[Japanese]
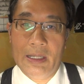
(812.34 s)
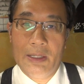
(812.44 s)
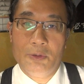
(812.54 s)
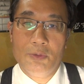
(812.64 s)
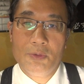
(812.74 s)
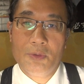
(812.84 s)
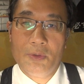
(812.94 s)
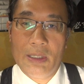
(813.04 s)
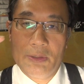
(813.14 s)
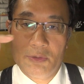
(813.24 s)
あの運
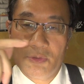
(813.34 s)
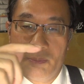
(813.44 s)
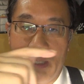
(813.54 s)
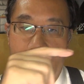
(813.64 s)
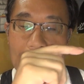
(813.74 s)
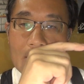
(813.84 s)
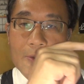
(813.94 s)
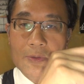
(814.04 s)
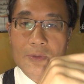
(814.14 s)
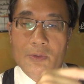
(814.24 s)
行あの、ま
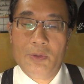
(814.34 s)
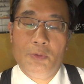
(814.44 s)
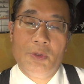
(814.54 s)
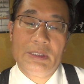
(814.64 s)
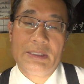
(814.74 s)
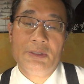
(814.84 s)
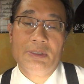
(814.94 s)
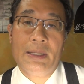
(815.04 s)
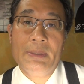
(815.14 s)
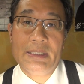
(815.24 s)
あ、をさせ
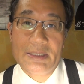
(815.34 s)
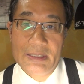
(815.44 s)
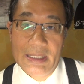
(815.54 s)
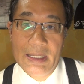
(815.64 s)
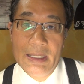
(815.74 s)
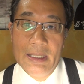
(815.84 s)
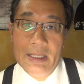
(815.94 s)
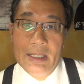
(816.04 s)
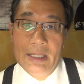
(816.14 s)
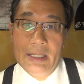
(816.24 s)
るためにですね、
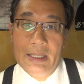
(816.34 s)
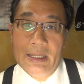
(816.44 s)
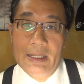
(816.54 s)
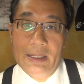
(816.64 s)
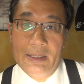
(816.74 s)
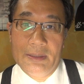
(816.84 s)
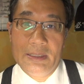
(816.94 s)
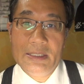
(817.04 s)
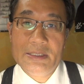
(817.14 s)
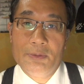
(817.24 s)

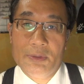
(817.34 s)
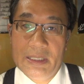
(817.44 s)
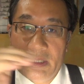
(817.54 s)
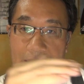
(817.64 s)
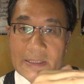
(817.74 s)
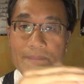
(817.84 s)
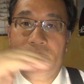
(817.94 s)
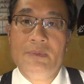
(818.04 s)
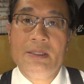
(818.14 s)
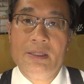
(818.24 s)
えー、電車を適宜
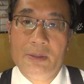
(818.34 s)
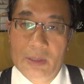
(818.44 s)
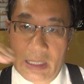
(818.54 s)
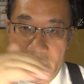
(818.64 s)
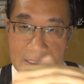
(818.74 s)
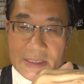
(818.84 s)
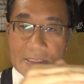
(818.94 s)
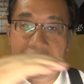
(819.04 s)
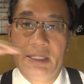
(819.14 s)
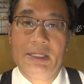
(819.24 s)
走ら
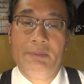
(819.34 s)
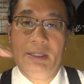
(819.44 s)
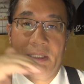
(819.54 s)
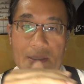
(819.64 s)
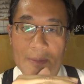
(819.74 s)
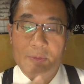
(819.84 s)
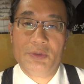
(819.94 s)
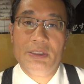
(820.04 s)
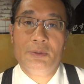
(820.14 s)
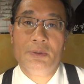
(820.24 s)
せていかなければいけない、まあ、
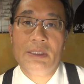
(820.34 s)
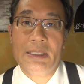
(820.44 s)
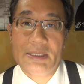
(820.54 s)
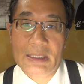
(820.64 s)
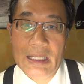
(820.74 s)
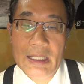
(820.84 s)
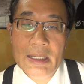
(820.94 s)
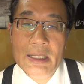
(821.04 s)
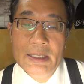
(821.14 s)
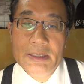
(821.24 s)
当然のことなんですが
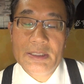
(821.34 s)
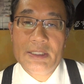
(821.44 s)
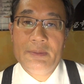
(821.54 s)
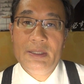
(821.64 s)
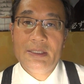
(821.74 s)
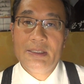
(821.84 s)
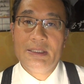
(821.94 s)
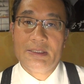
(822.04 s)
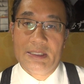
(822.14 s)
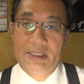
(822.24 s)
実は日比谷
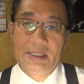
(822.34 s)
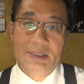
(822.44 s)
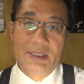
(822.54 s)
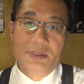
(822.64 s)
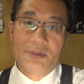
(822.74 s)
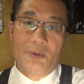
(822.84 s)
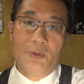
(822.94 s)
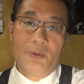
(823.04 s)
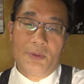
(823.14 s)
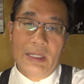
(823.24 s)
線ですね北千住の
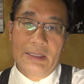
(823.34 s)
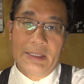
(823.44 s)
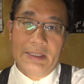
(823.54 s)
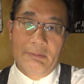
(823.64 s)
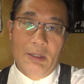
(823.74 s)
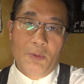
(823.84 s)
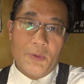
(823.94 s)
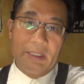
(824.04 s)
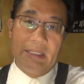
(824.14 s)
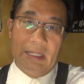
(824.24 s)
方辺りには
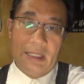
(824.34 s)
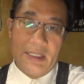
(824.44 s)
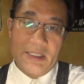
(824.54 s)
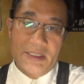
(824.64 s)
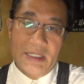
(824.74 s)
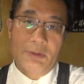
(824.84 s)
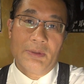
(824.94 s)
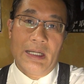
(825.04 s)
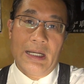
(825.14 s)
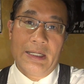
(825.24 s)
大きな車
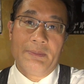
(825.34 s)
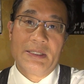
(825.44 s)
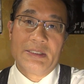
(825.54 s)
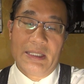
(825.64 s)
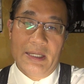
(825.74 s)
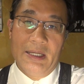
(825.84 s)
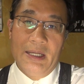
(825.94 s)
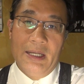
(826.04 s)
庫がありまして